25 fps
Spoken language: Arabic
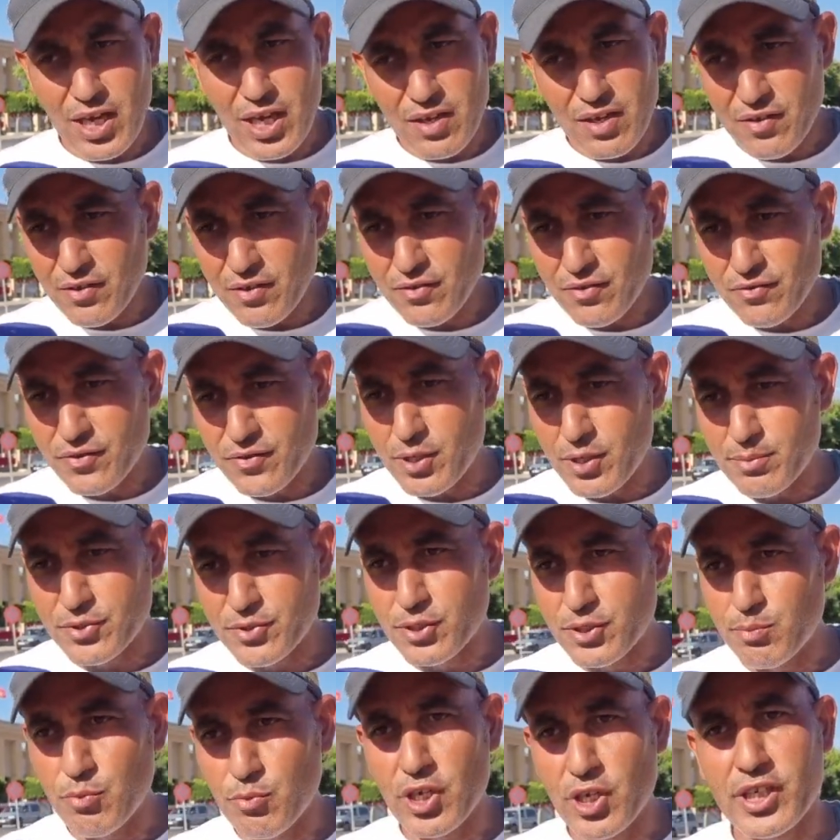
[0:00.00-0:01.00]
اه
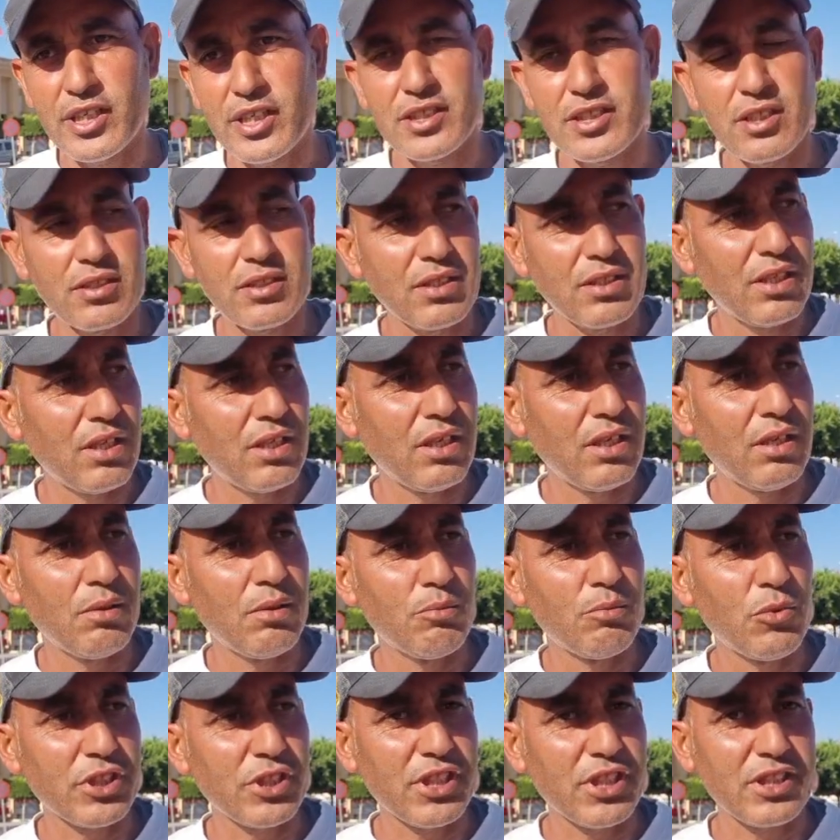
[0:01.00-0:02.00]
فهمتش ما كانت آه،
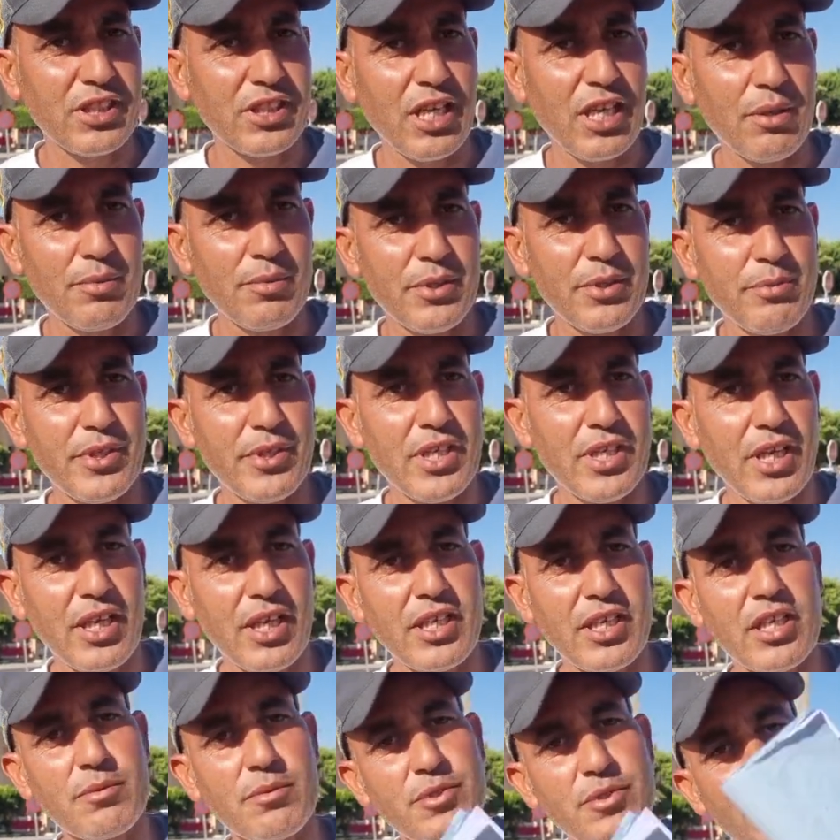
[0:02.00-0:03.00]
ما تطالبني بلا
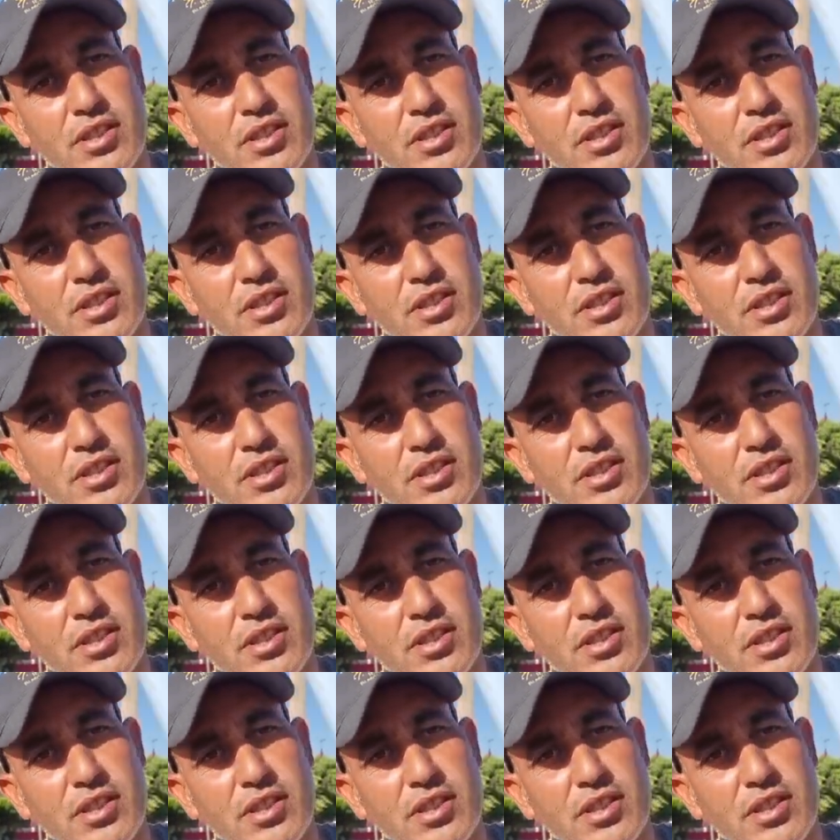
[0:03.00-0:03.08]
خلات